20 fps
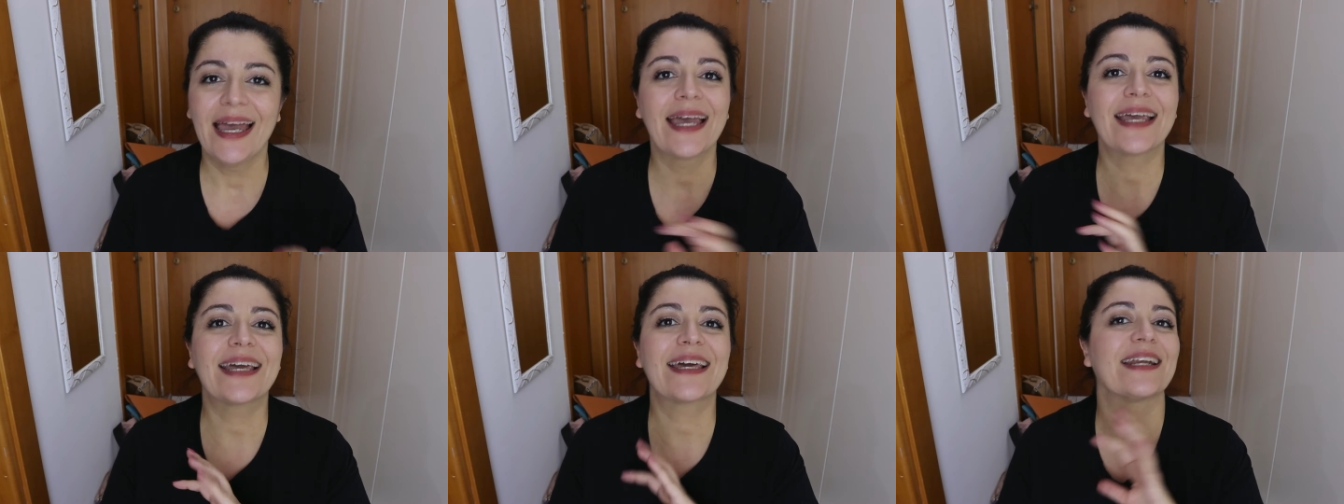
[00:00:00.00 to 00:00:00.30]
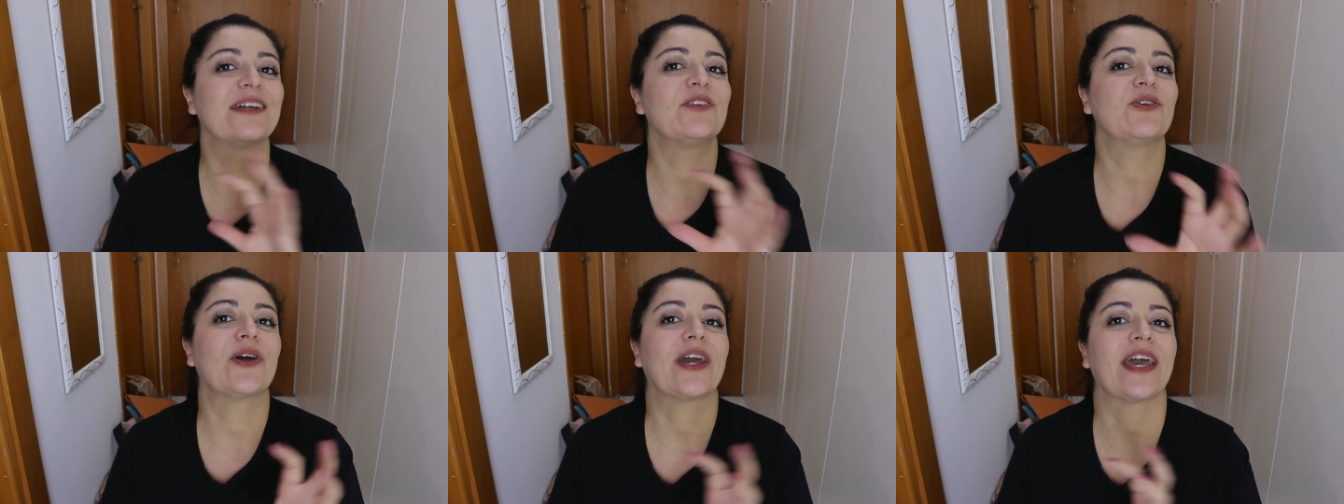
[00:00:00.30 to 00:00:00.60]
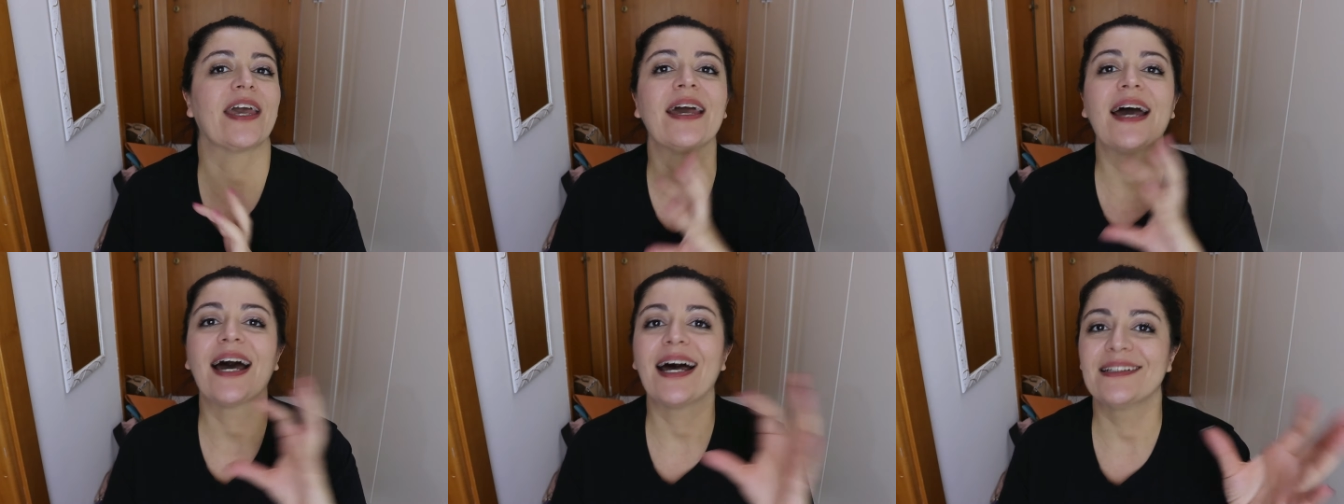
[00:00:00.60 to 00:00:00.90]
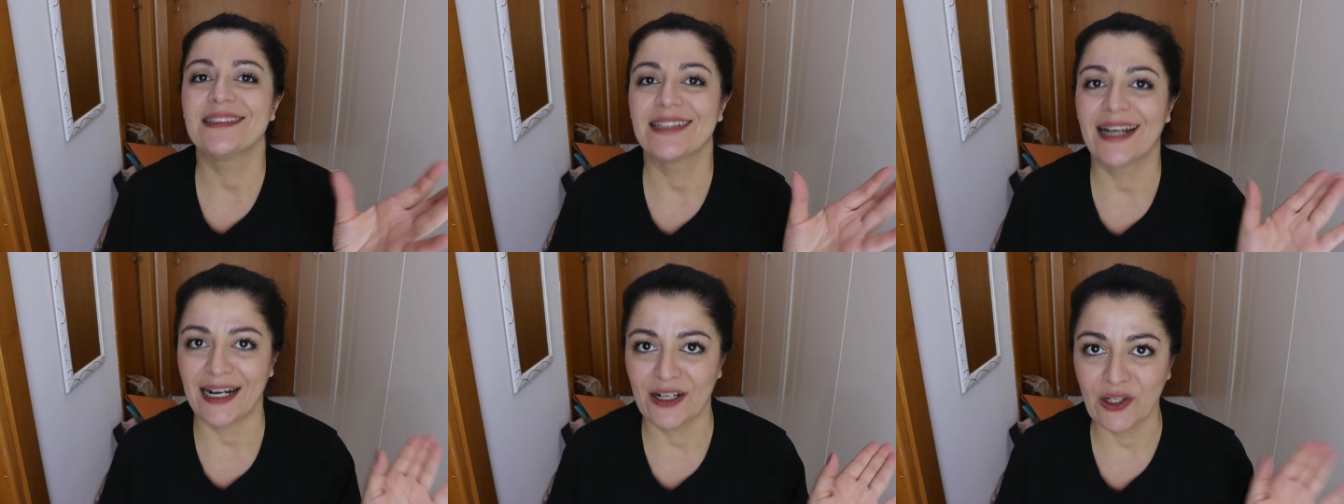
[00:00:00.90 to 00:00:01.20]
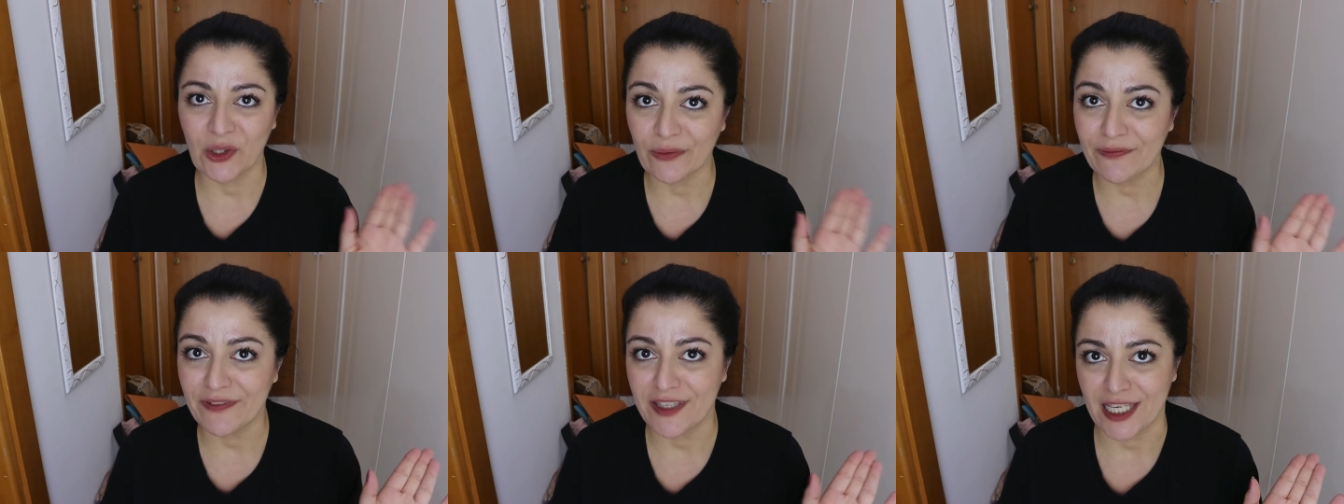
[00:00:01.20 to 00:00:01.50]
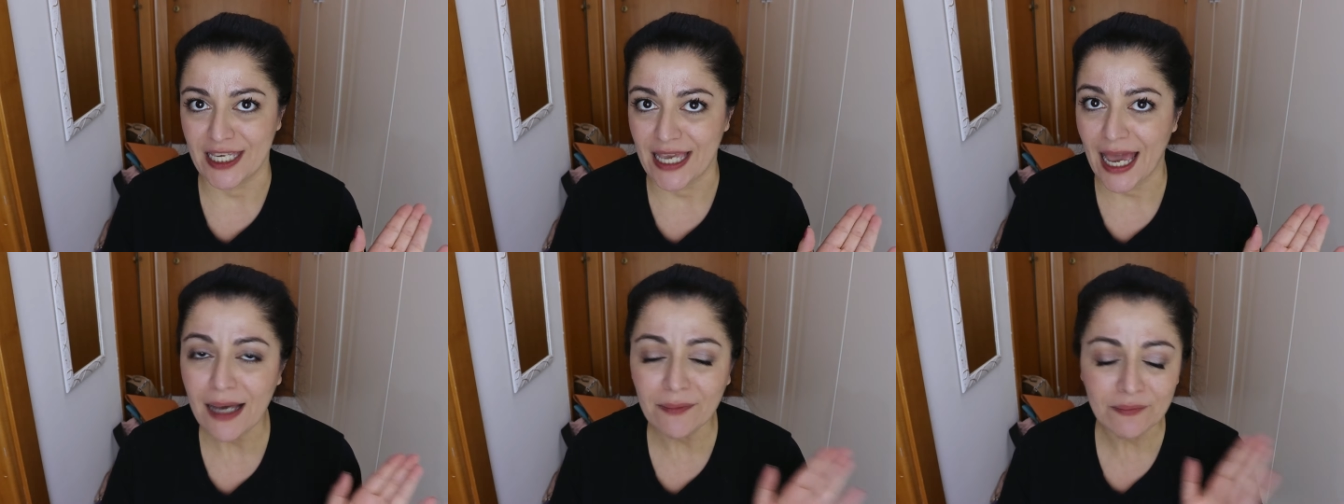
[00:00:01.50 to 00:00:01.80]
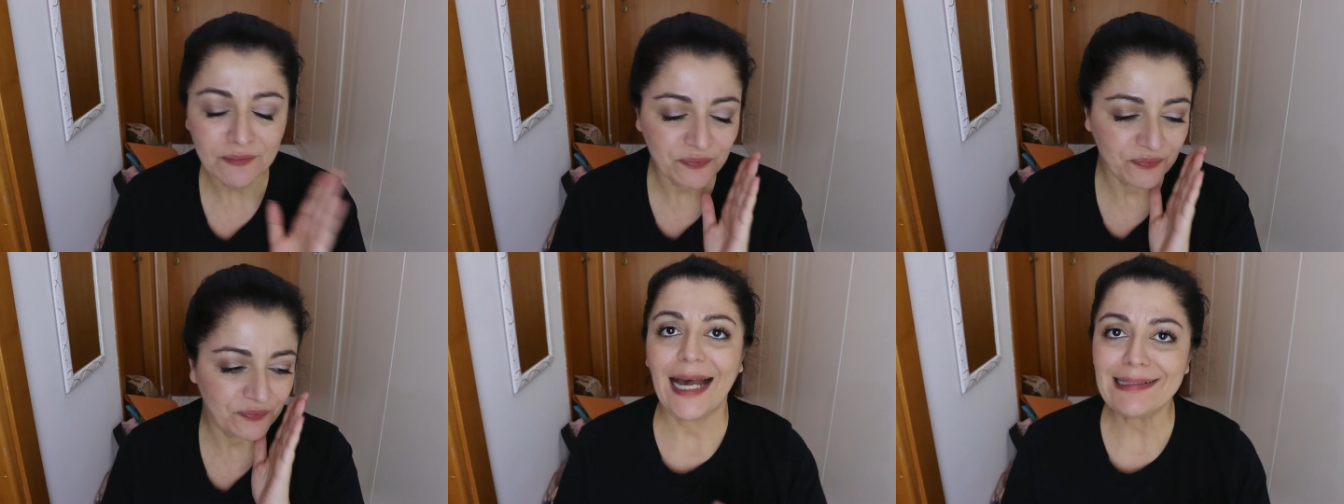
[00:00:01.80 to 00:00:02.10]
e credo che andranno
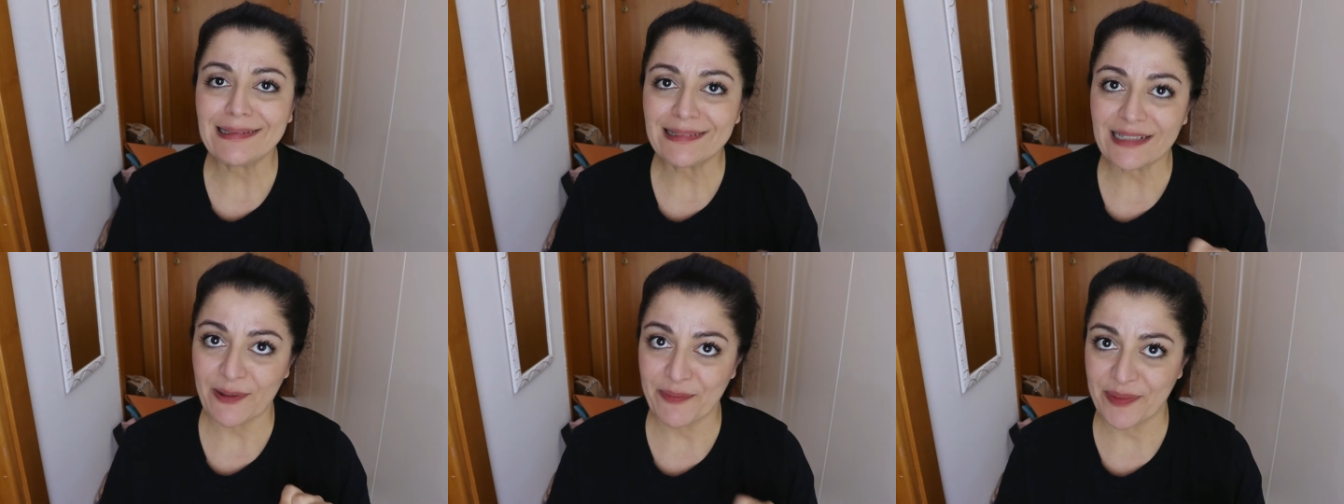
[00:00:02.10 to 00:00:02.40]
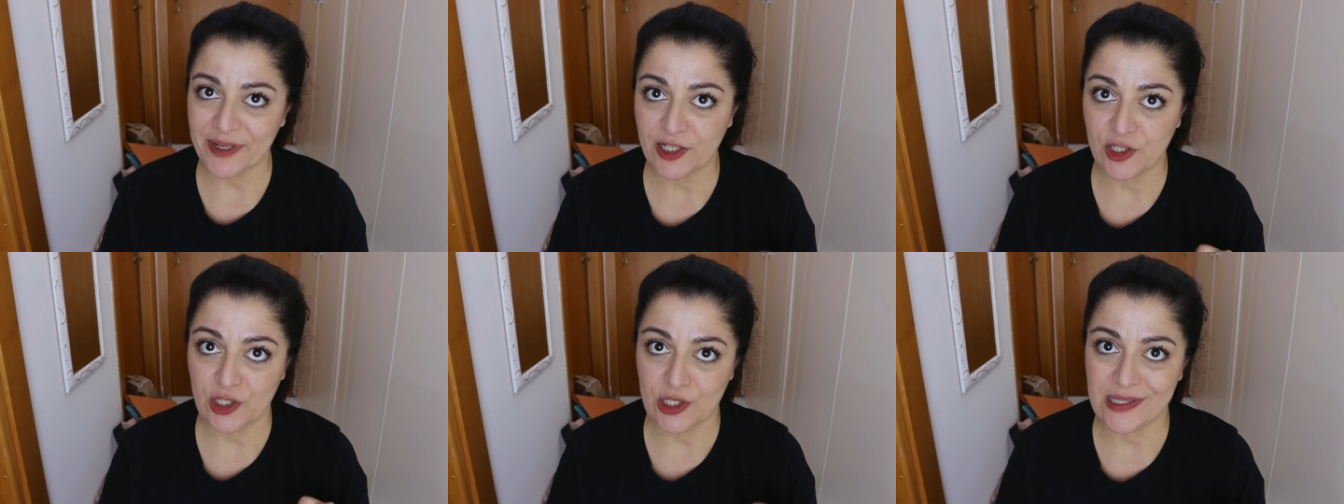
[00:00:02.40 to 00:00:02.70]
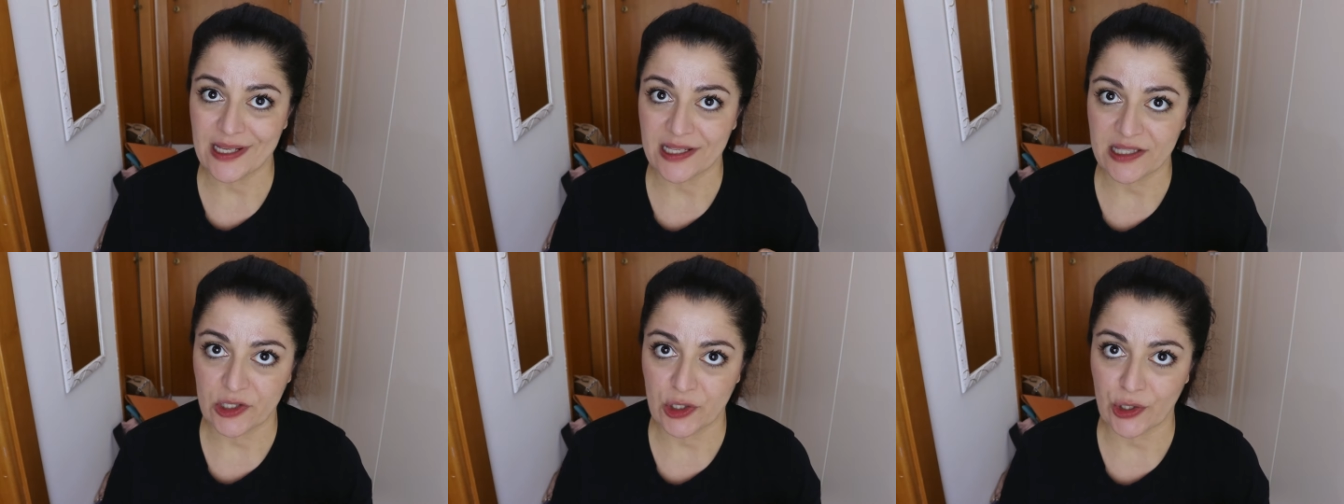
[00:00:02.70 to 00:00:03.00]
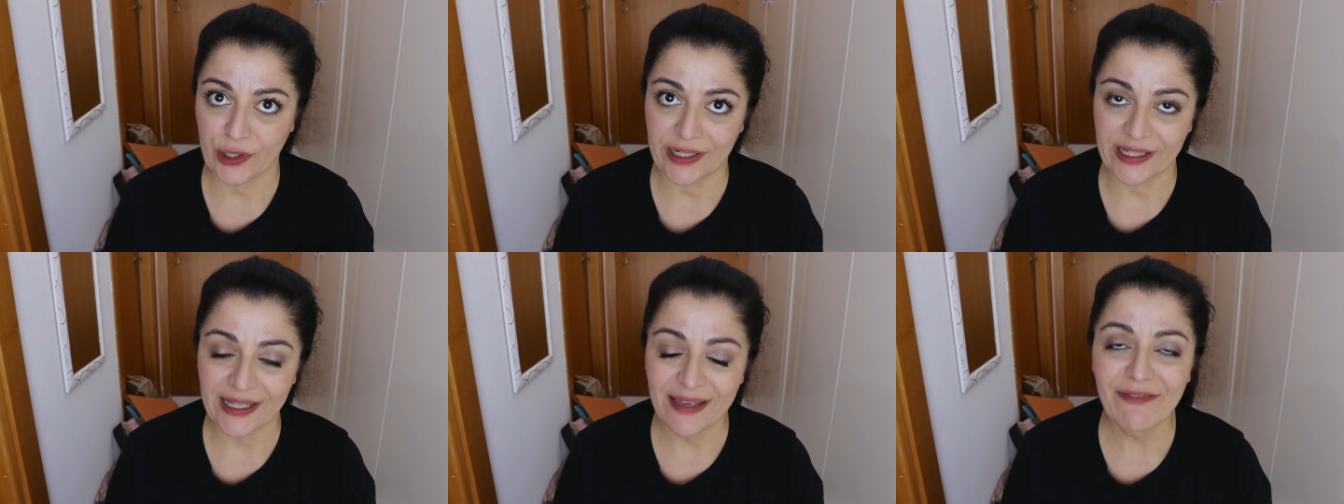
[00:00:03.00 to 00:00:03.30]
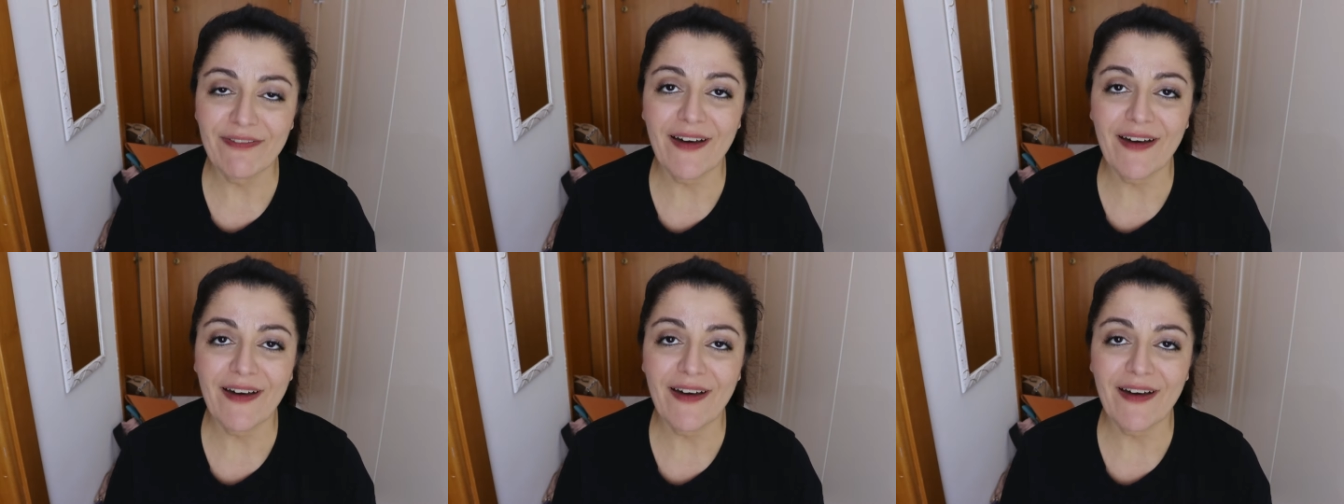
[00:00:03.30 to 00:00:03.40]
via. Altra precisazione da